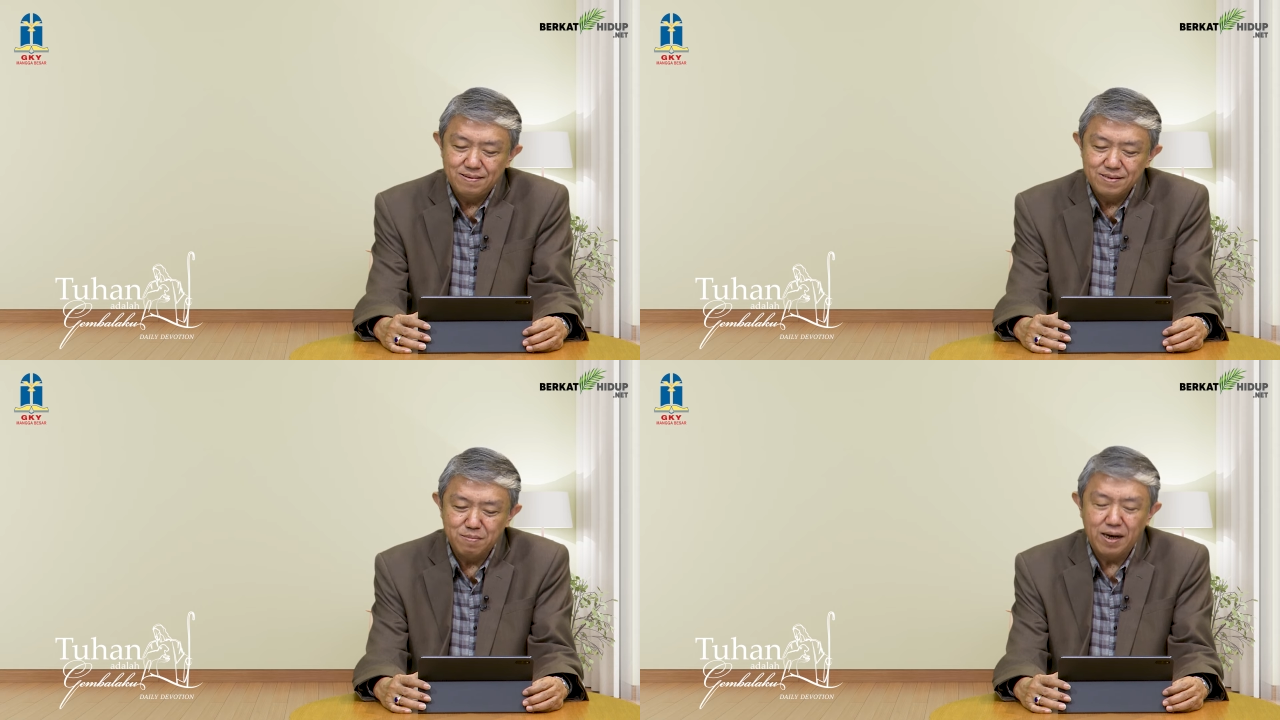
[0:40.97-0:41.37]

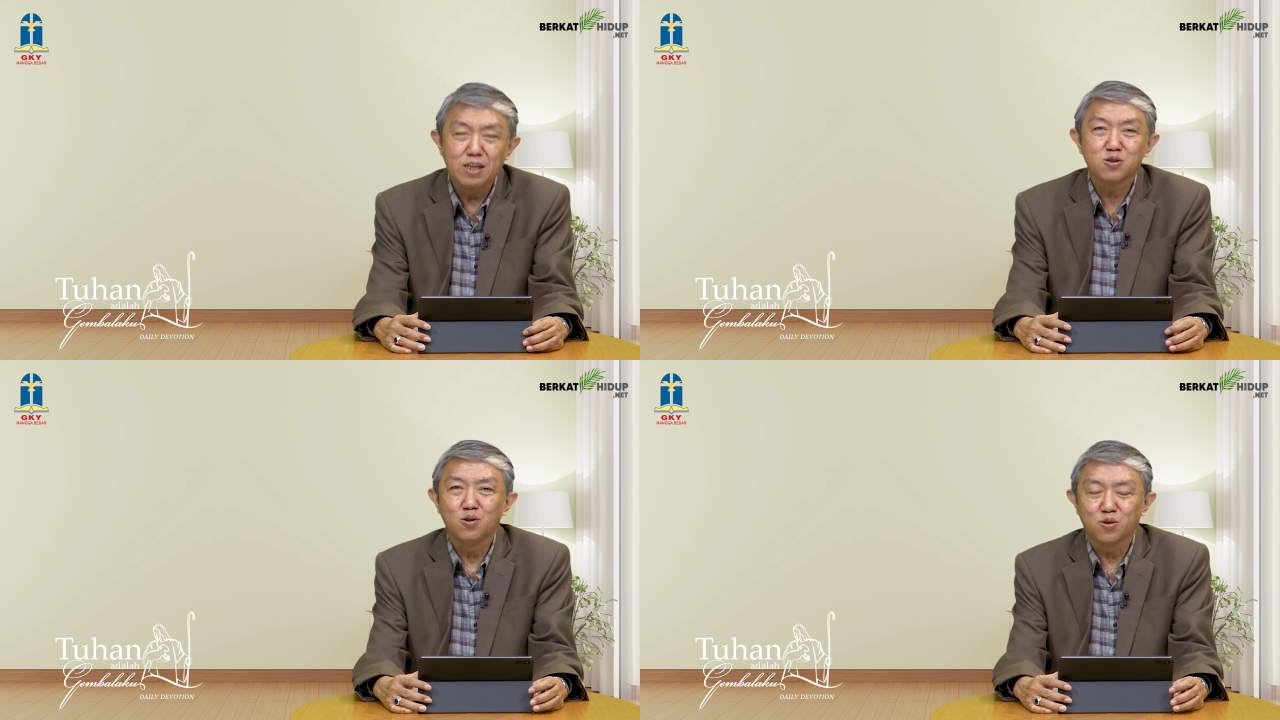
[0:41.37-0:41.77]

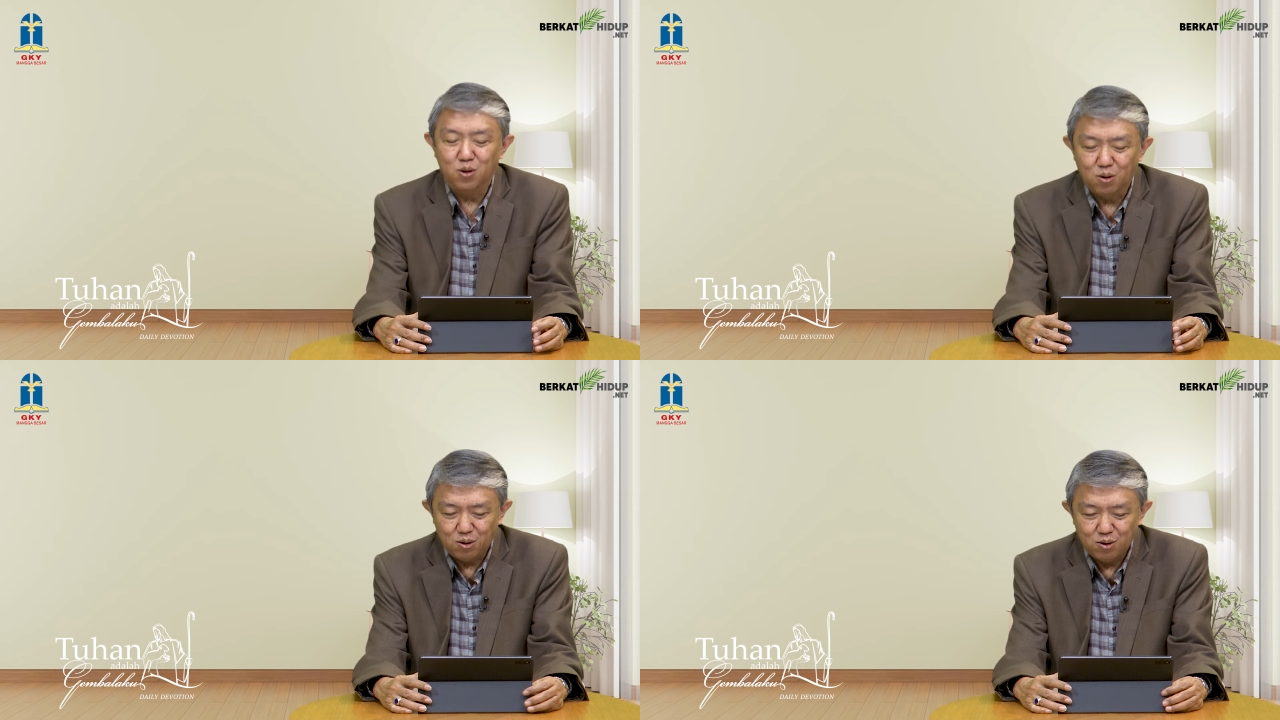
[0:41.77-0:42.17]
Sebagai
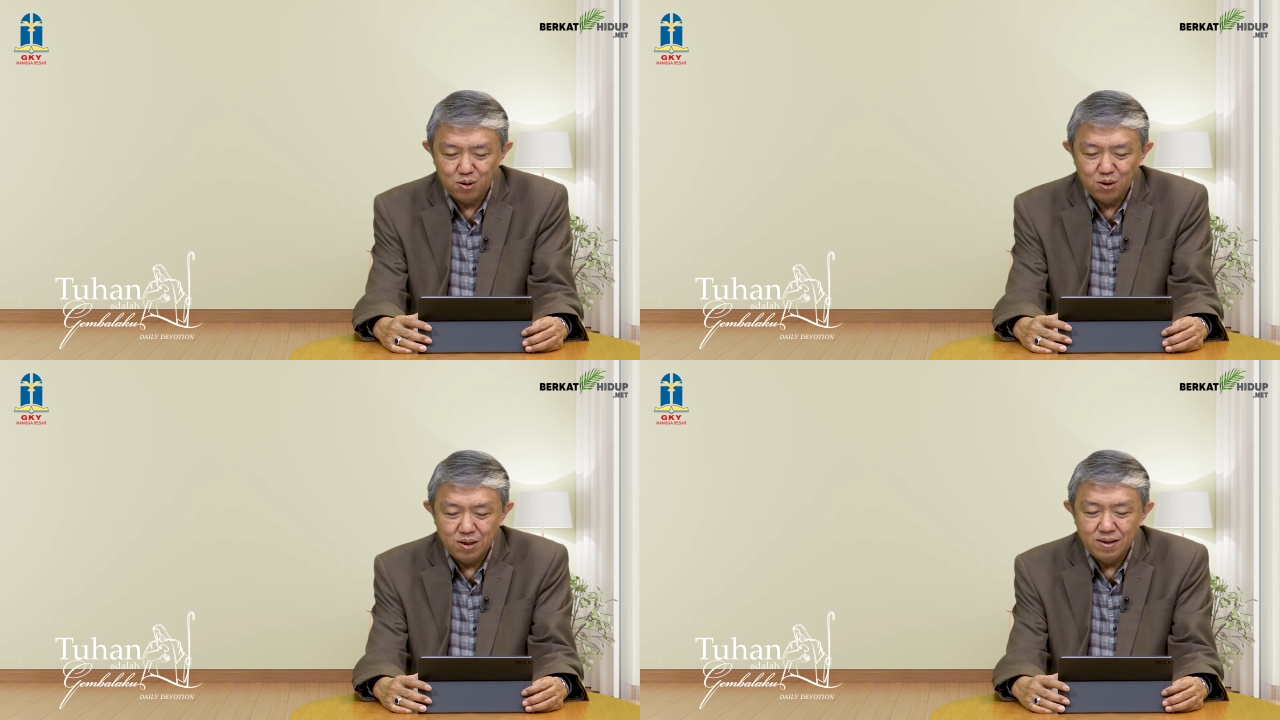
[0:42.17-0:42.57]
contoh,
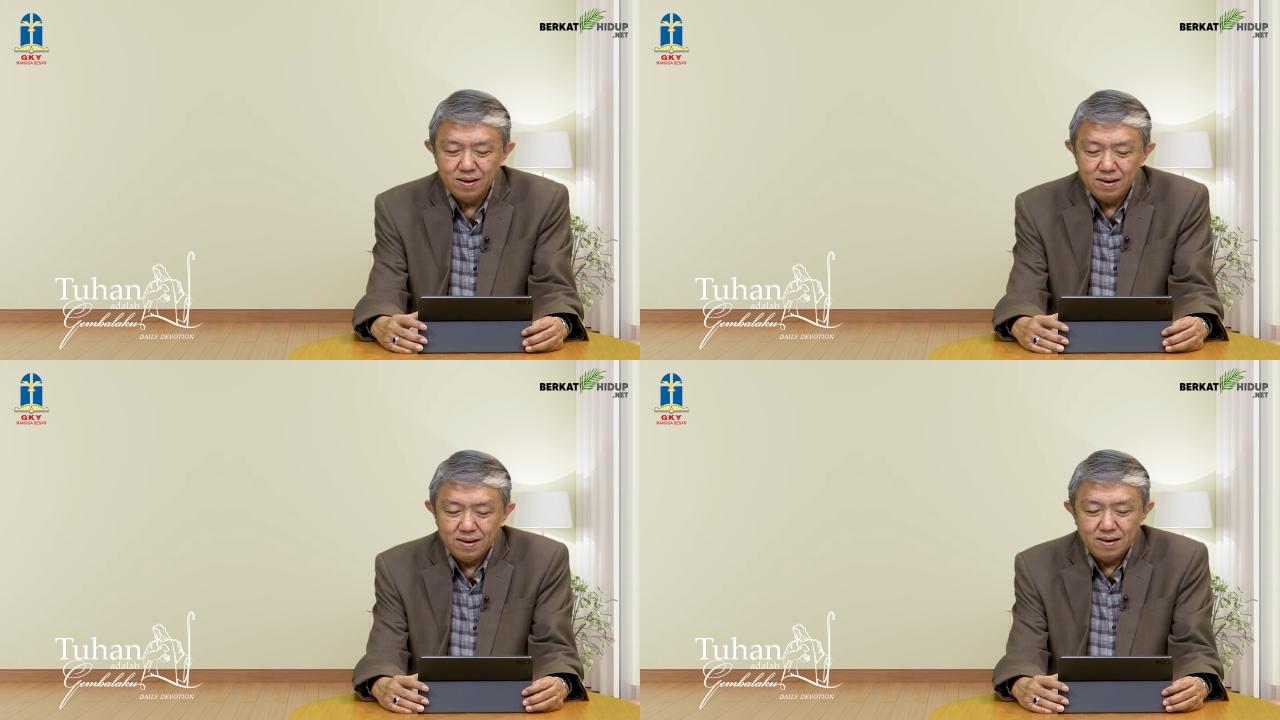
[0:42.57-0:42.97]

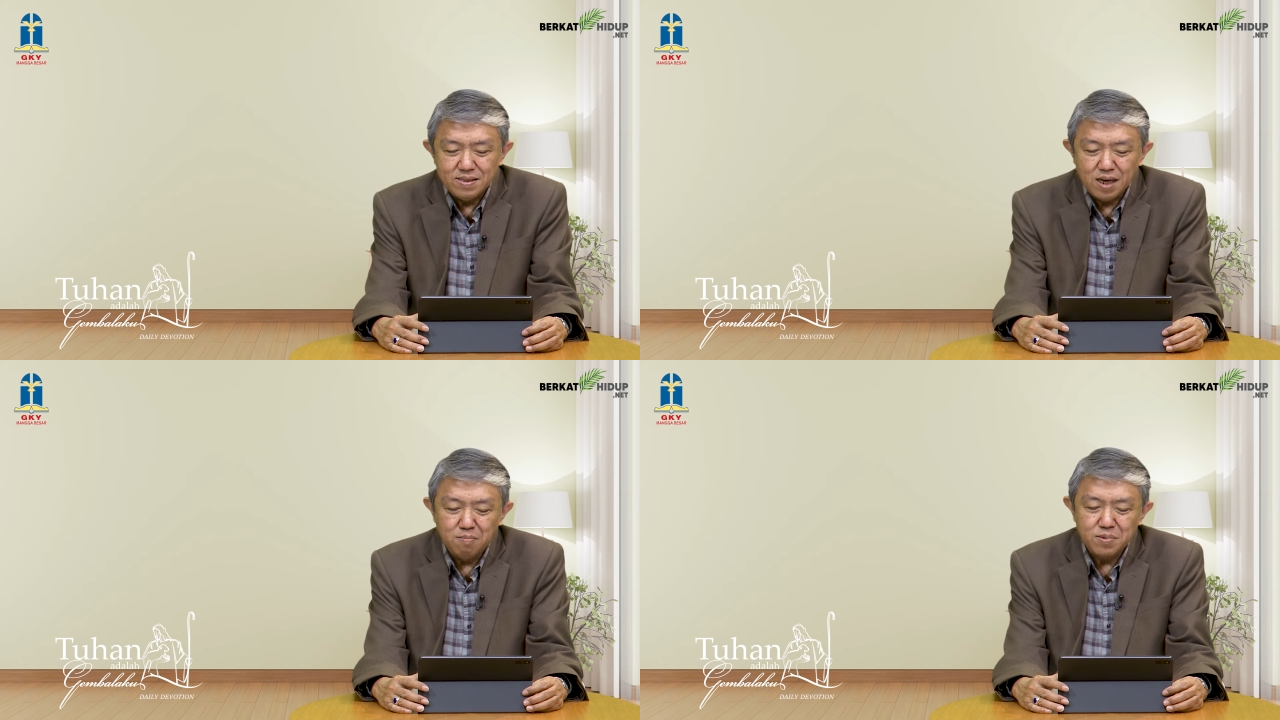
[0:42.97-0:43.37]

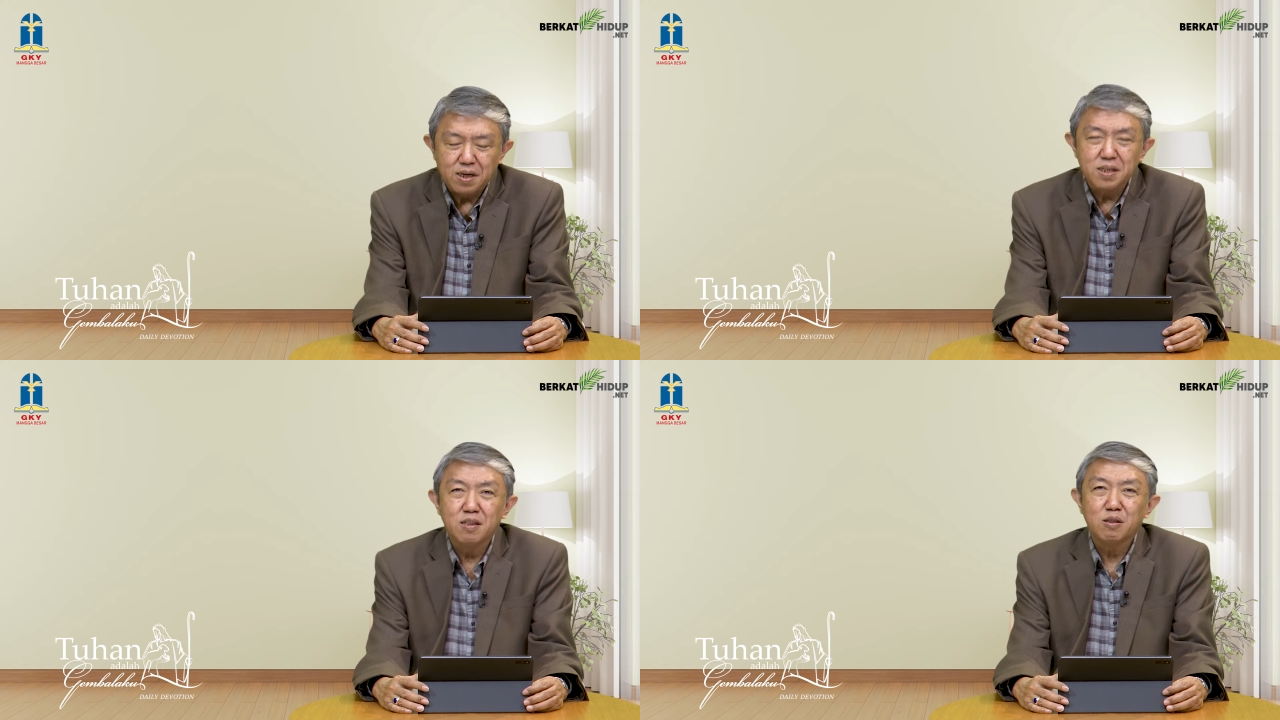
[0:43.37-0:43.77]
jam
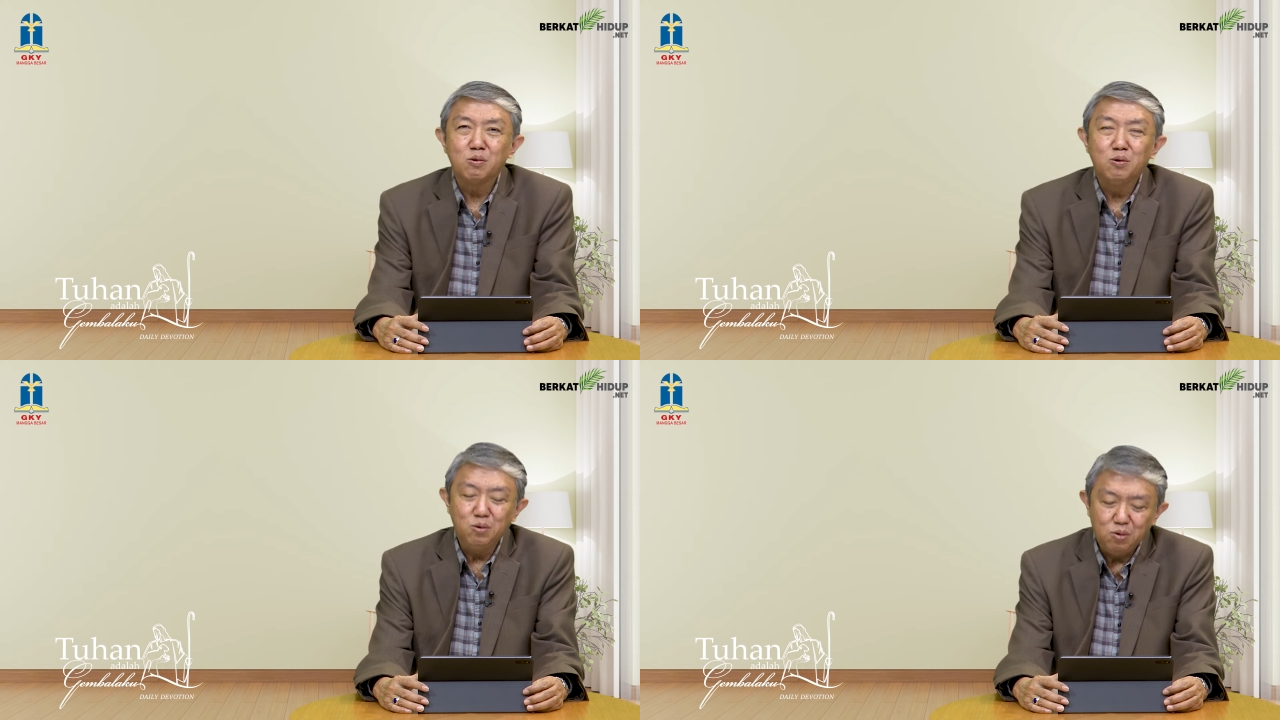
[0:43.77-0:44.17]

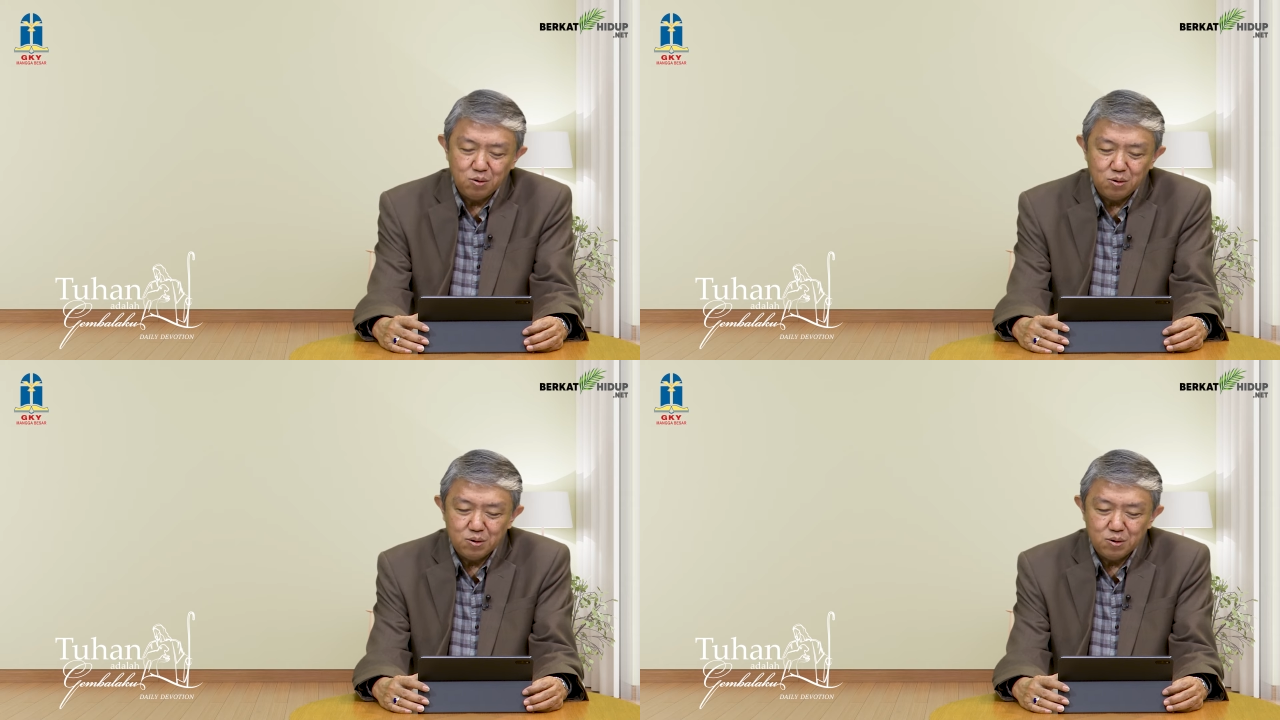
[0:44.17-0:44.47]
tertentu